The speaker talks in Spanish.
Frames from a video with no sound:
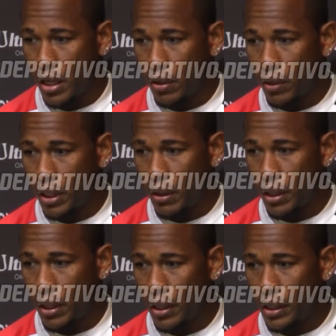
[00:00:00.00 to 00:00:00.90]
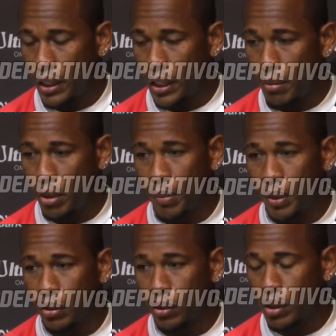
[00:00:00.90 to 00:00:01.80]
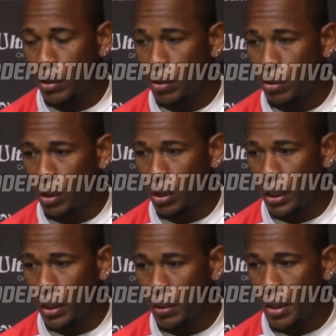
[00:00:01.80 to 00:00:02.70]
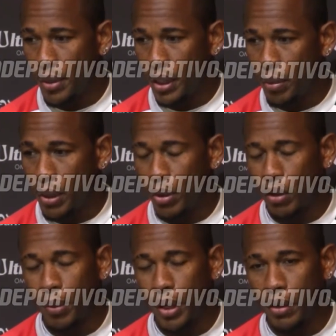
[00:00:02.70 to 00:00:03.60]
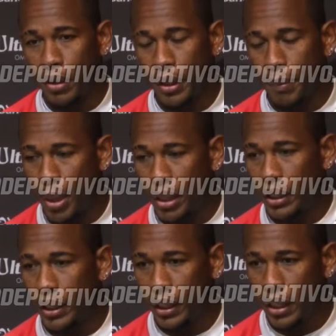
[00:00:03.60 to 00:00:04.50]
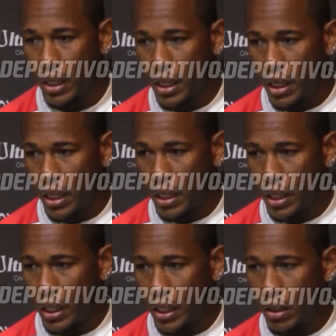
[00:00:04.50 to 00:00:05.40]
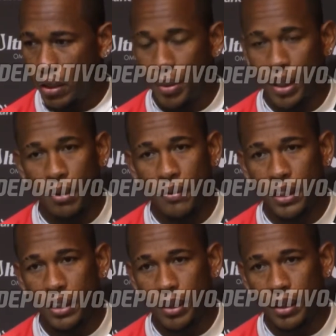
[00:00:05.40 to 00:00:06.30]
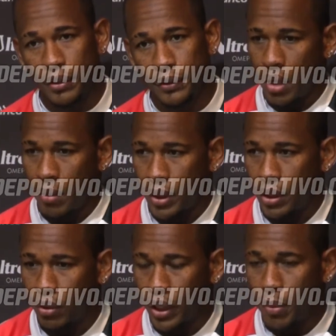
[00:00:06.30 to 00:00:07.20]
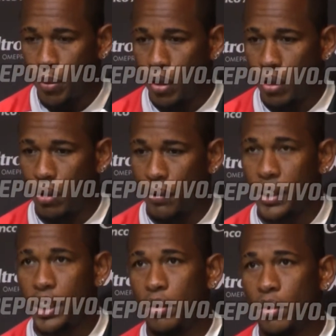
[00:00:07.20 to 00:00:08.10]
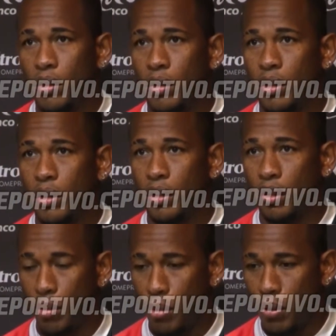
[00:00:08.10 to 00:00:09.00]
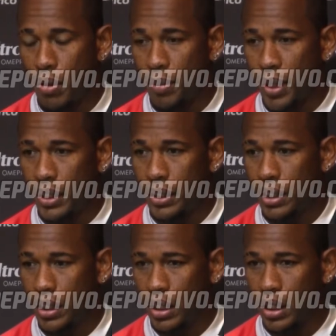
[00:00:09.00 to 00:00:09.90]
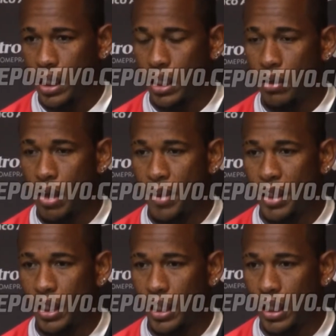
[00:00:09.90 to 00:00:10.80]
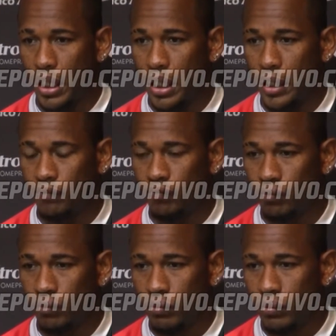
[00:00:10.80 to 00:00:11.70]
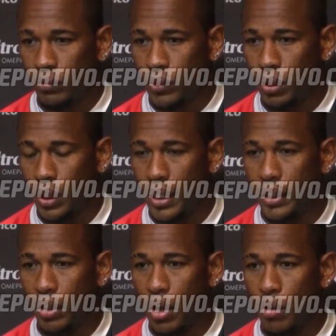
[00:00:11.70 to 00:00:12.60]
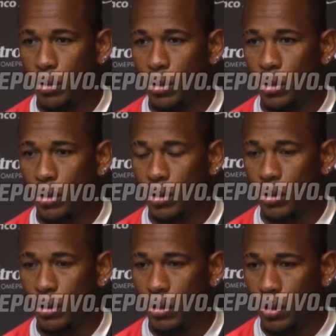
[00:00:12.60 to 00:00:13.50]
creo eh, que eh, si ganamos este partido contra el Cruz Azul, eh, obviamente podíamos recuperar en parte lo que perdimos el fin de semana. Pues es un equipo ofensivo, con, con muy buen pies. obviamente sus delanteros aún no,